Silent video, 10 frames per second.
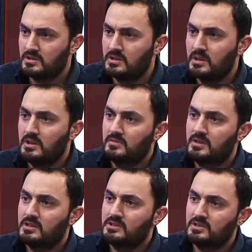Evet, evet.
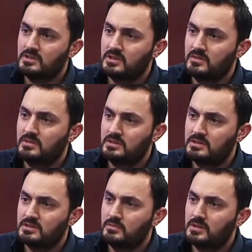Fakat Çin devleti
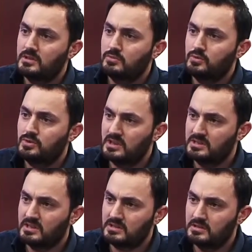zamanla bunu
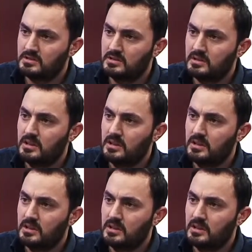yasakladı.